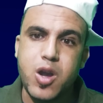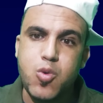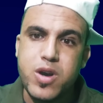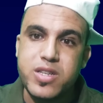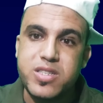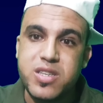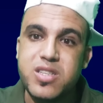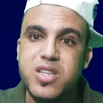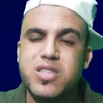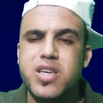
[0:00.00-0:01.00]
اخواني
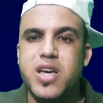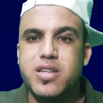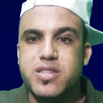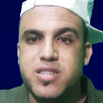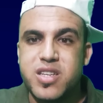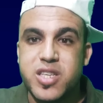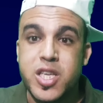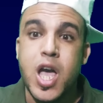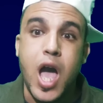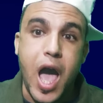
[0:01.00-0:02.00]
سيداتي انساتي